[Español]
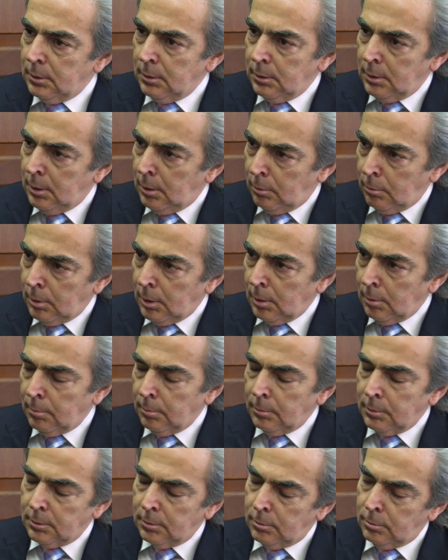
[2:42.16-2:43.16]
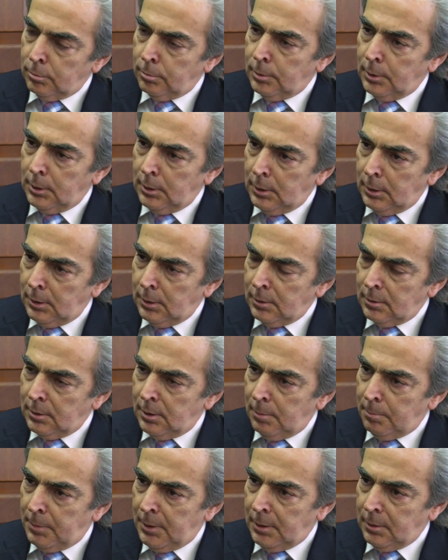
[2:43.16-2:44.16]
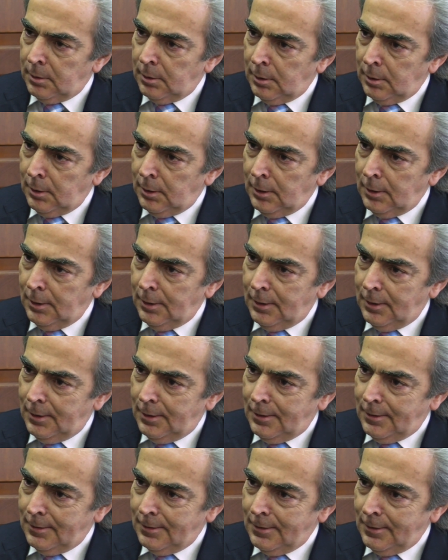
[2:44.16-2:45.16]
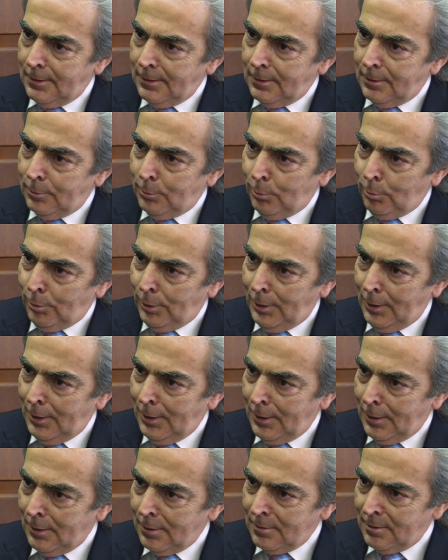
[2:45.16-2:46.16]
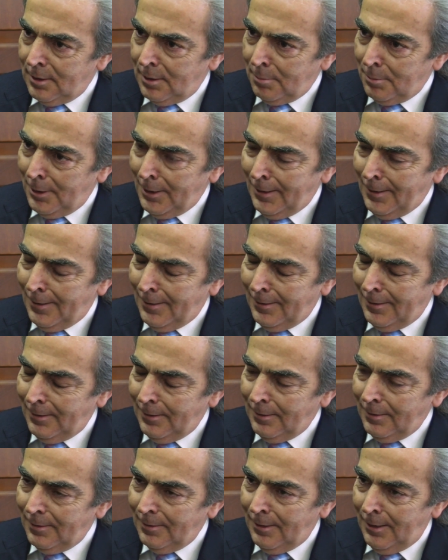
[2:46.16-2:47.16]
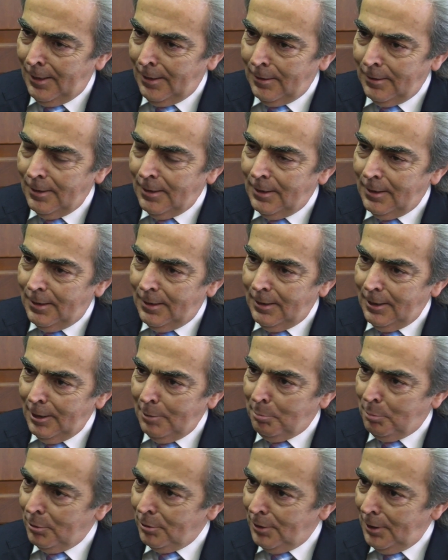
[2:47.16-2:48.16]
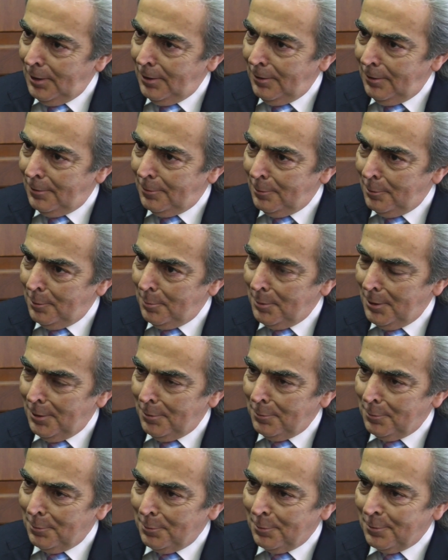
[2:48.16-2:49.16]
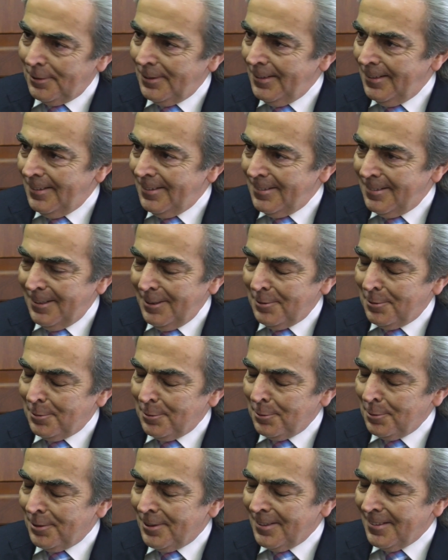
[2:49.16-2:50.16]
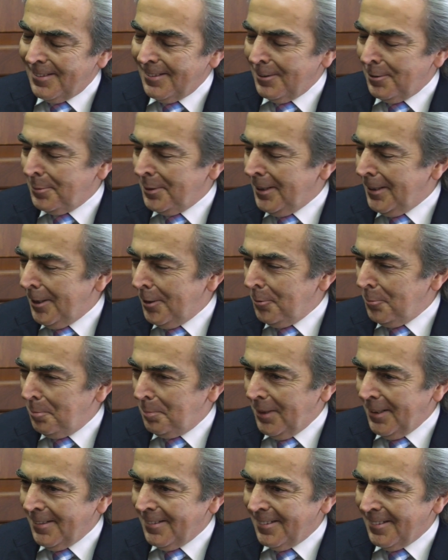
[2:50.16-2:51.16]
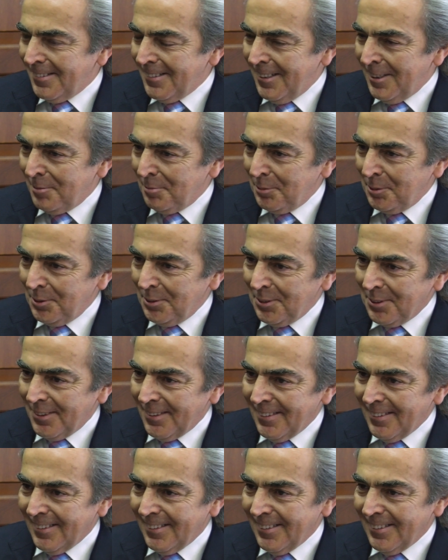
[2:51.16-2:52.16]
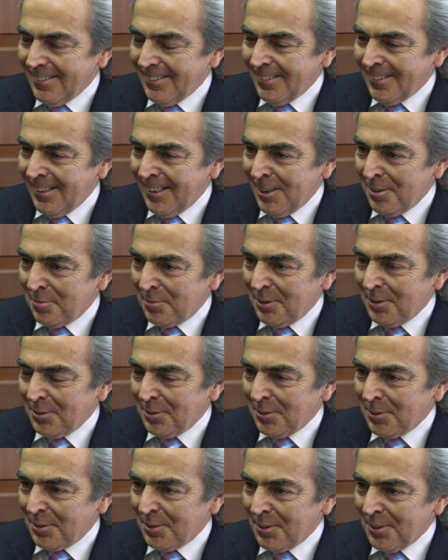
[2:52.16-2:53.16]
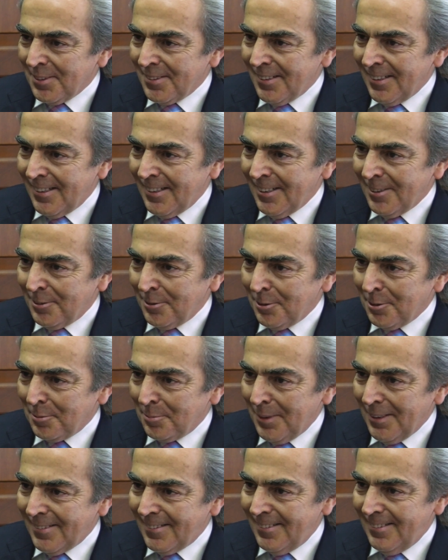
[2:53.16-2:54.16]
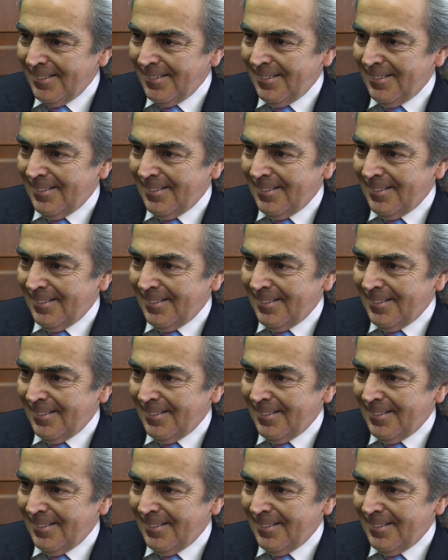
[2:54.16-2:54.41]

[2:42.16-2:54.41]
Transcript: y ahora estuve en esta parte de, de Turquía, Azerbaiyán y Irán y pues hay todavía otros 191 países en el mundo que ojalá pueda uno conocer algunos más.